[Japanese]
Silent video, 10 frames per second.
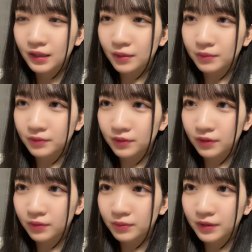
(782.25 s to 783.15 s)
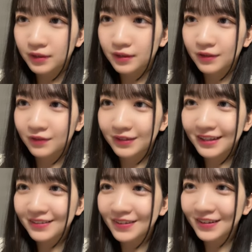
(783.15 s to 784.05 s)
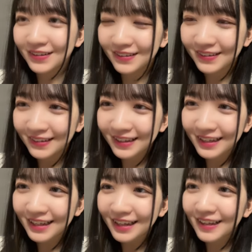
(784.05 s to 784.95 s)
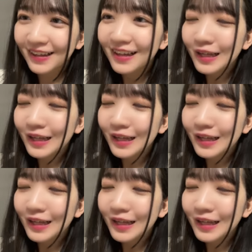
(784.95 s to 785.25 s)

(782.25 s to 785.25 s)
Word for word: 多分土曜日ねオタクもちょっ